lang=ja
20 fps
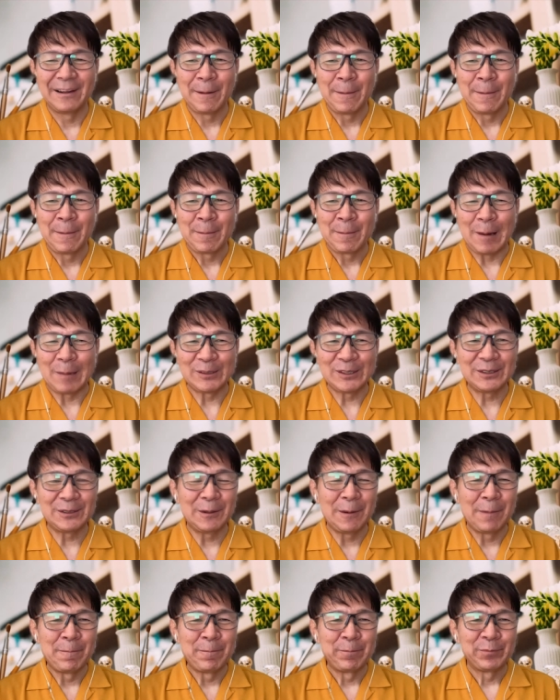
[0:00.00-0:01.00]
まあ、もちろ
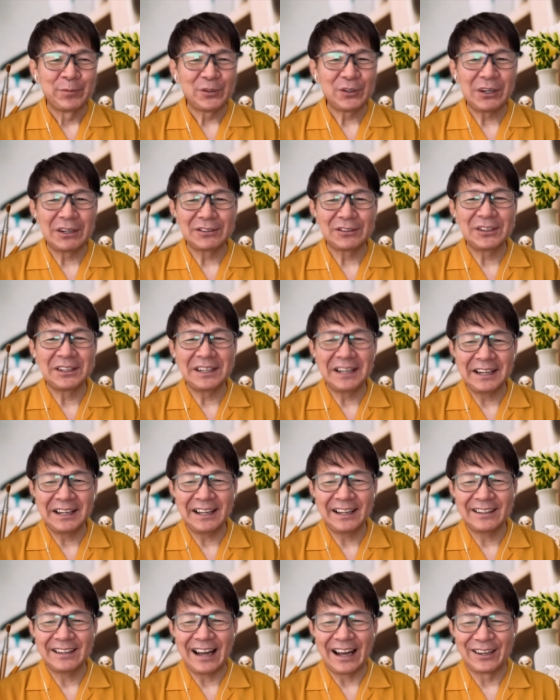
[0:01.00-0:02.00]
んそれはそれで
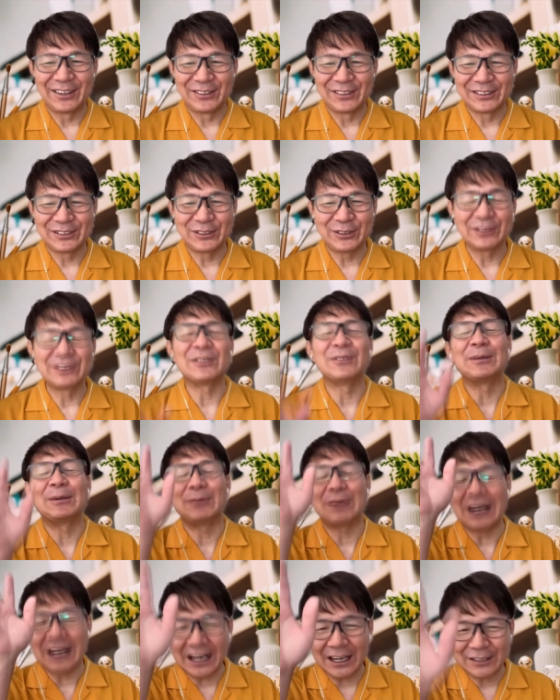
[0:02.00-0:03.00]
ね、あのそういう
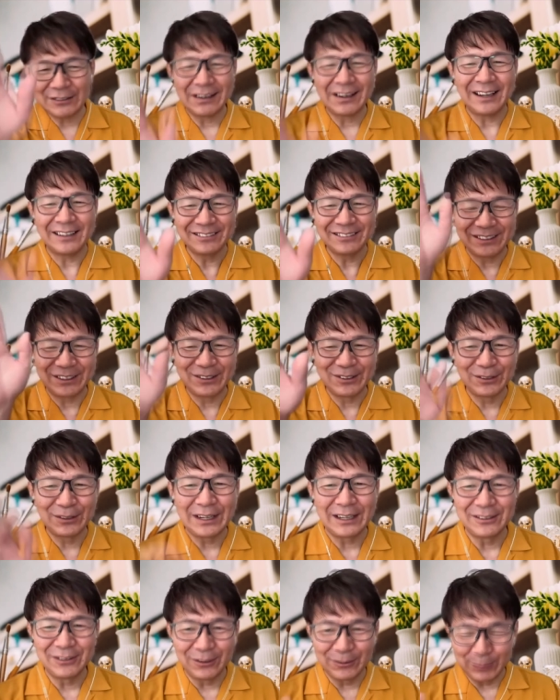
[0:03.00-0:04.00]
分かる分かるって共
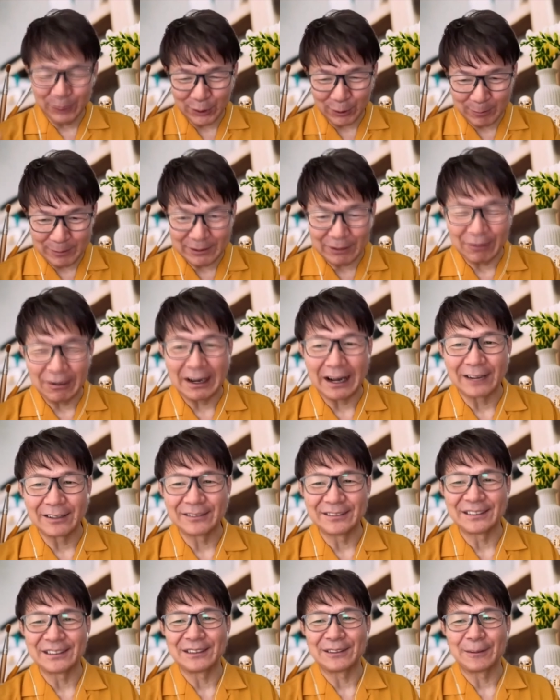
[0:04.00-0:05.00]
感を求めるのは分かる
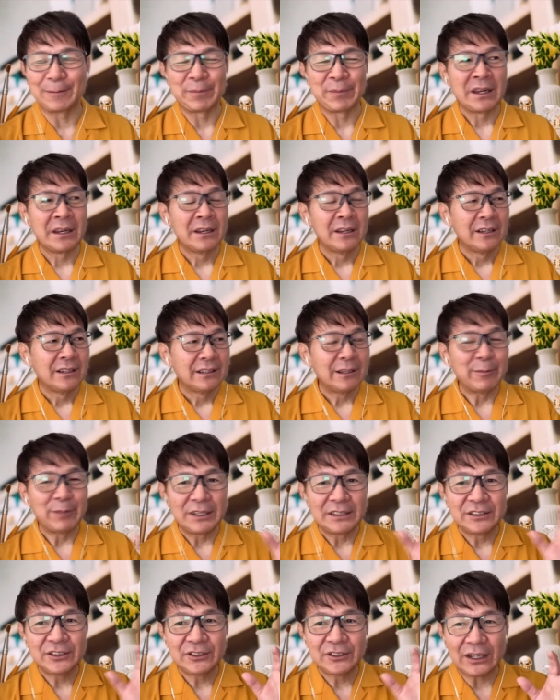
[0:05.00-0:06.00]
んですけど、でも
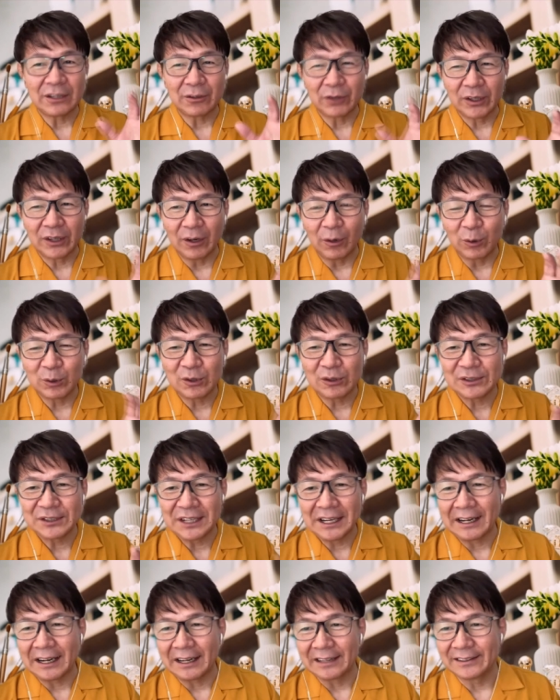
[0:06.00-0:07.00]
ね実はこれ落とし
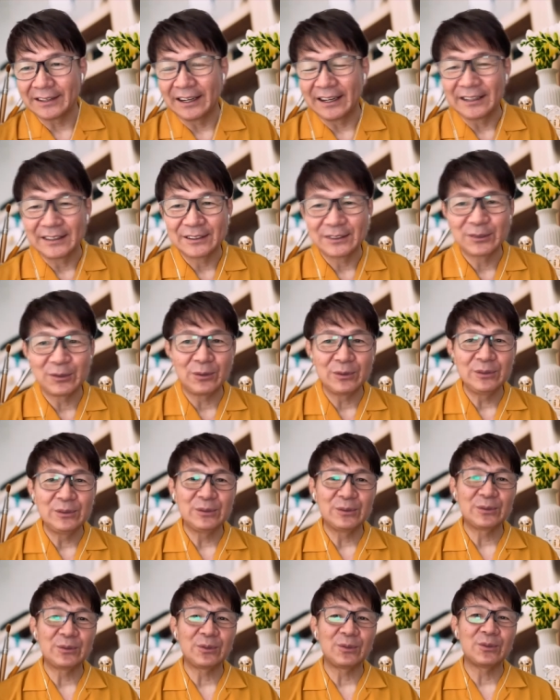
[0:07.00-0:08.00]
穴があってね、そうい
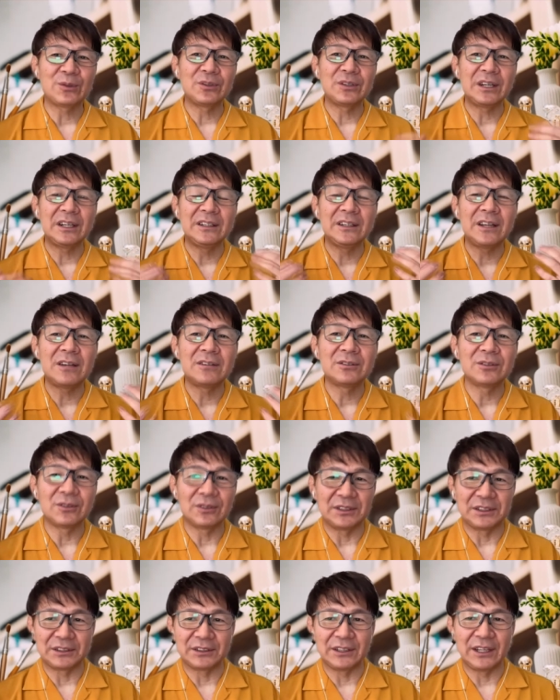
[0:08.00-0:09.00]
うところでいてると
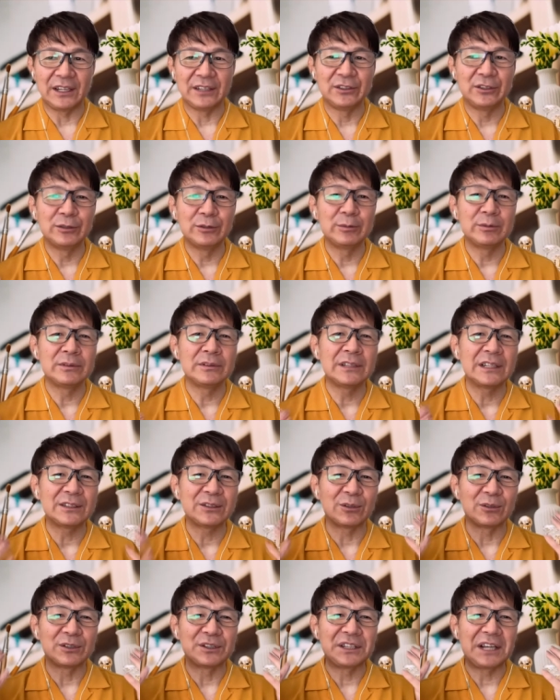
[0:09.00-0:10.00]
ですね、自分が
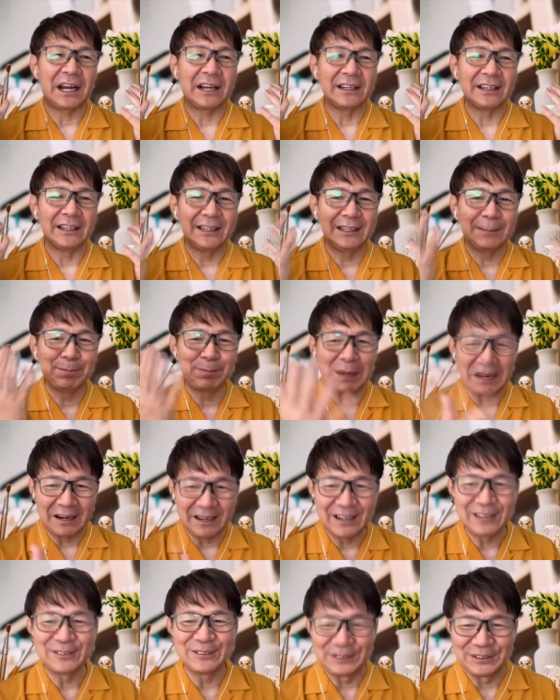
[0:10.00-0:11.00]
そっち側に引っ張ら
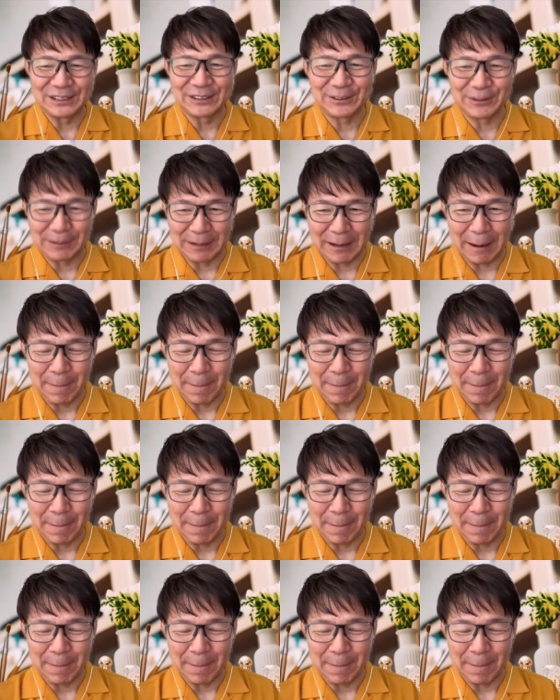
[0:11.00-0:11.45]
れるんですよね。